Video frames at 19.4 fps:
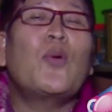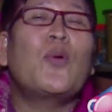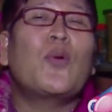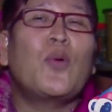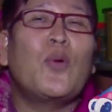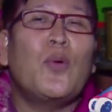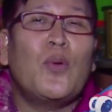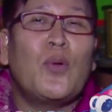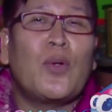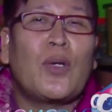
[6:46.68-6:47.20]

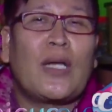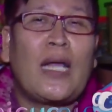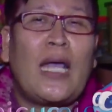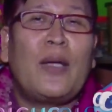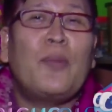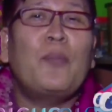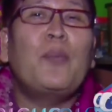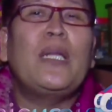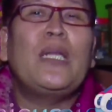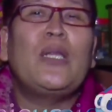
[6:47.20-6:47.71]

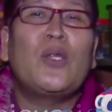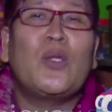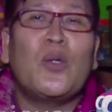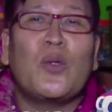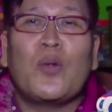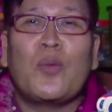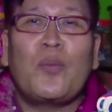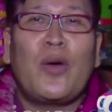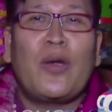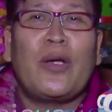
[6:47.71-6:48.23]
ukuran,
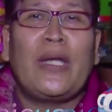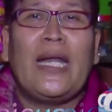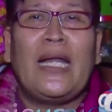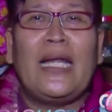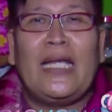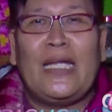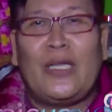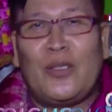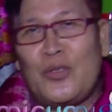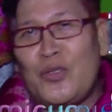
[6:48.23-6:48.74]
bentuk
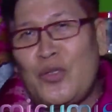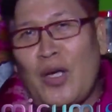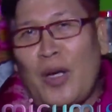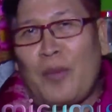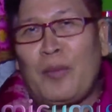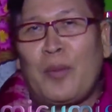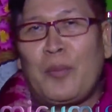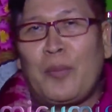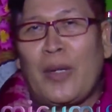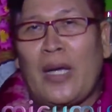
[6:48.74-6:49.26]
model itu juga
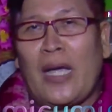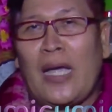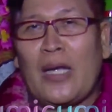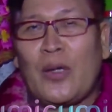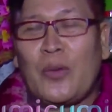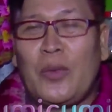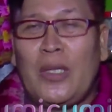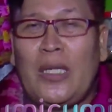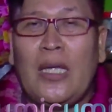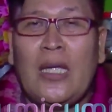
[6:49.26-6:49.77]

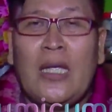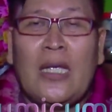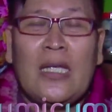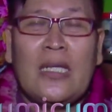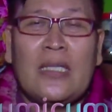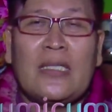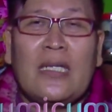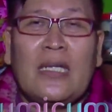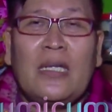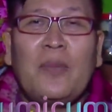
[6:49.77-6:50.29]
mempengaruhi.
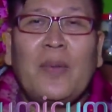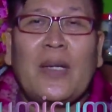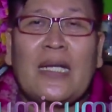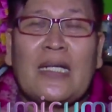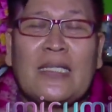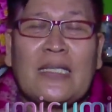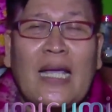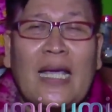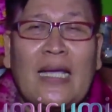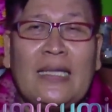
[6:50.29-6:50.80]
Jadi
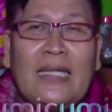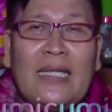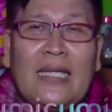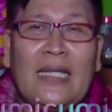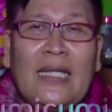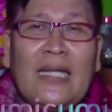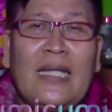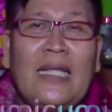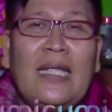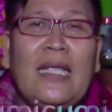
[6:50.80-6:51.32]
pada saat
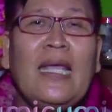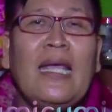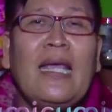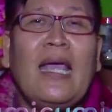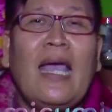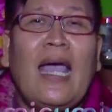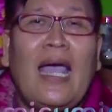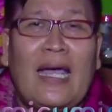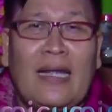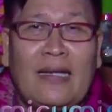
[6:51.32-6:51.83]
ini
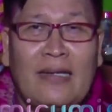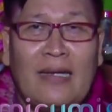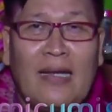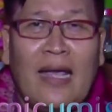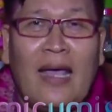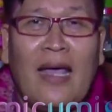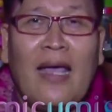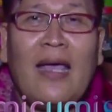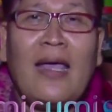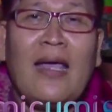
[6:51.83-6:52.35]

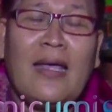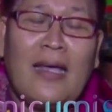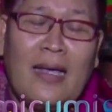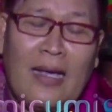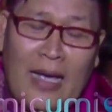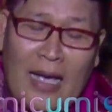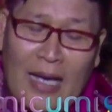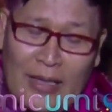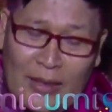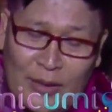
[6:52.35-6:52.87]
Anda
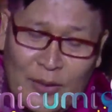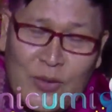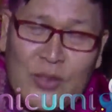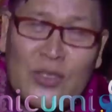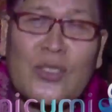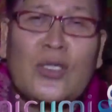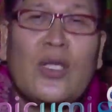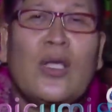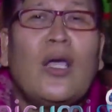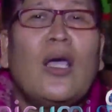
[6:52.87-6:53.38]

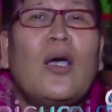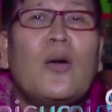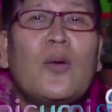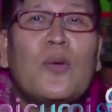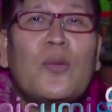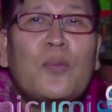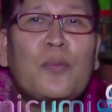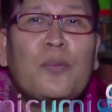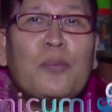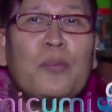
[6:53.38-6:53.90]
harus
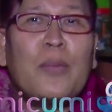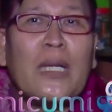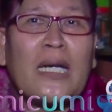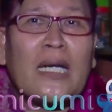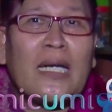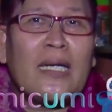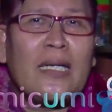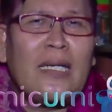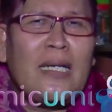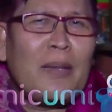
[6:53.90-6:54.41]

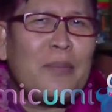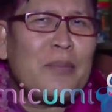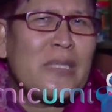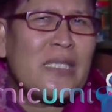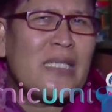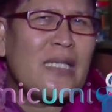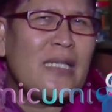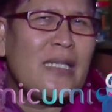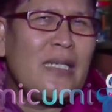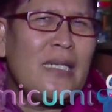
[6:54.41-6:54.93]
meredam
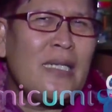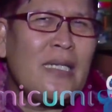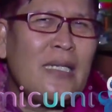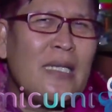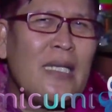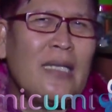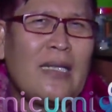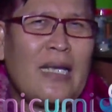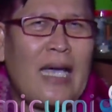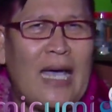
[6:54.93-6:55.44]

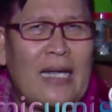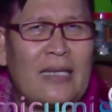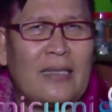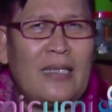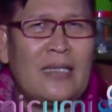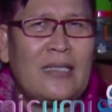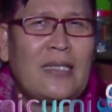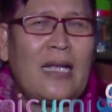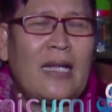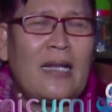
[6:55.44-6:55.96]
sedikit
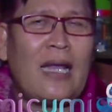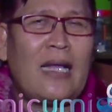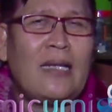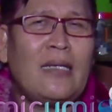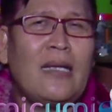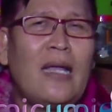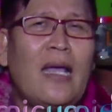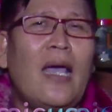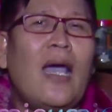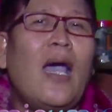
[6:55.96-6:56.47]
keartisan
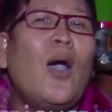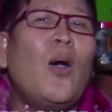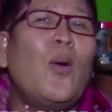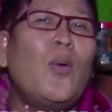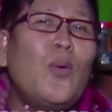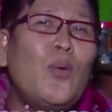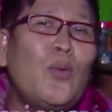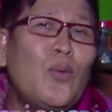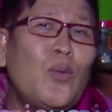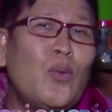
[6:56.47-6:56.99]
Anda
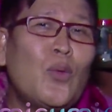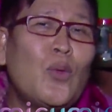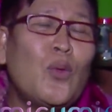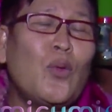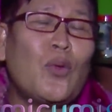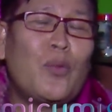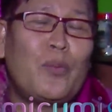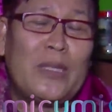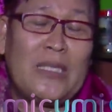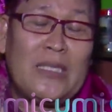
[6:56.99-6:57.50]

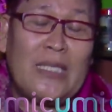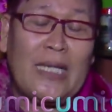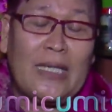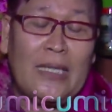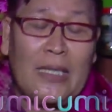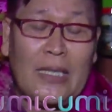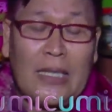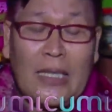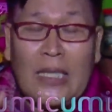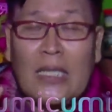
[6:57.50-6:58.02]
untuk
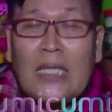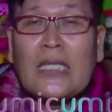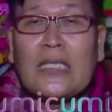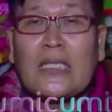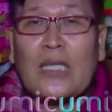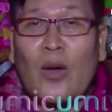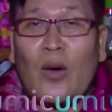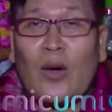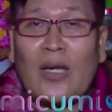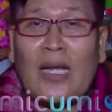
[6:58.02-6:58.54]
menjadi
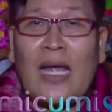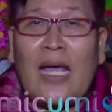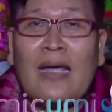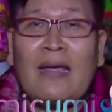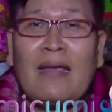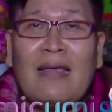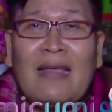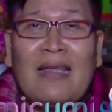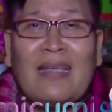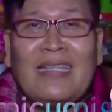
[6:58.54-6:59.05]
seorang
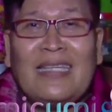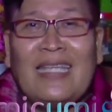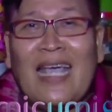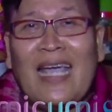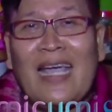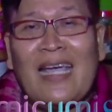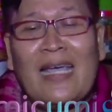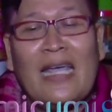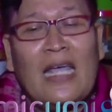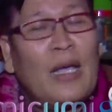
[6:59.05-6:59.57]

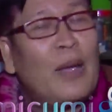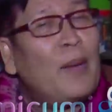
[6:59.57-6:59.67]
yang